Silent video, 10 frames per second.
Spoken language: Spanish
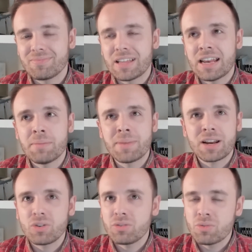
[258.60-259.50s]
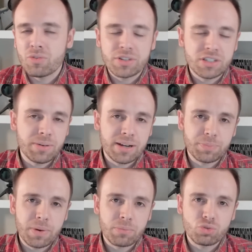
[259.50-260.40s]
en el marco de una ofensiva que
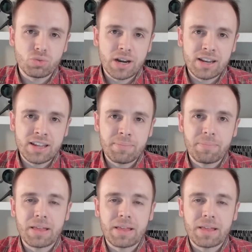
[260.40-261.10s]
esperamos de Ucrania,